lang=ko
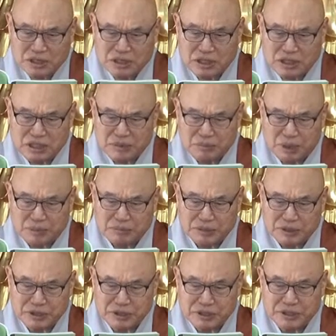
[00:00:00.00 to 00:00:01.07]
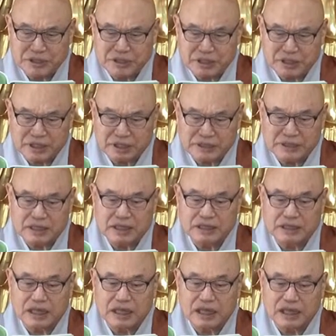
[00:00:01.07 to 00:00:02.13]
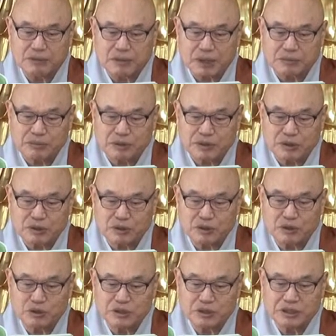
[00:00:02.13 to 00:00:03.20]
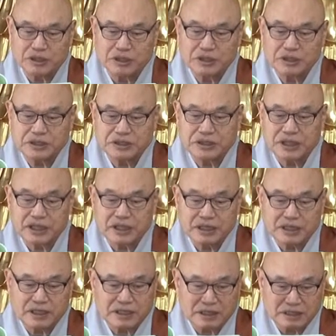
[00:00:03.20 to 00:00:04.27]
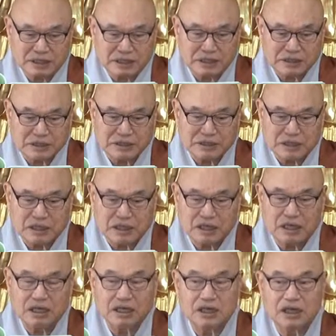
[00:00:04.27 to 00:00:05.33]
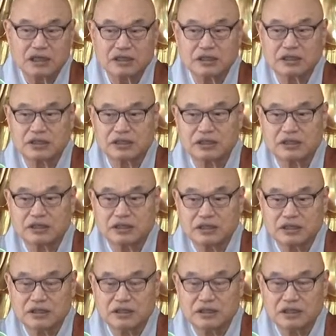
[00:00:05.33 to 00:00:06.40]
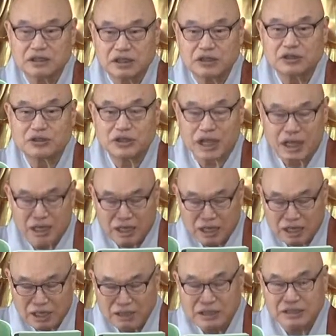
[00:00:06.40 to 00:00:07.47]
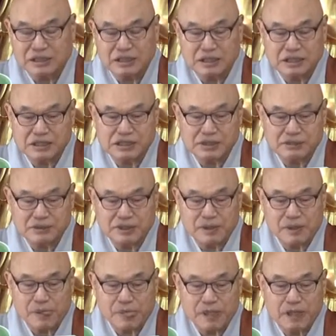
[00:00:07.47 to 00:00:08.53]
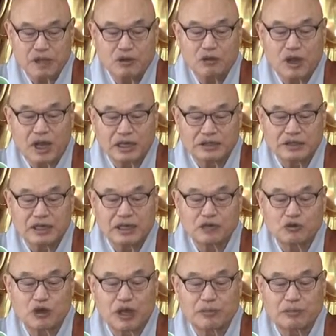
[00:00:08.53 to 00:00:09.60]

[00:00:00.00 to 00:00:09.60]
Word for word: 시리 방편 현세가 나사 다 방편으로 세간에 나타나시다. 어, 그래요. 다 나타나 있습니다. 광대한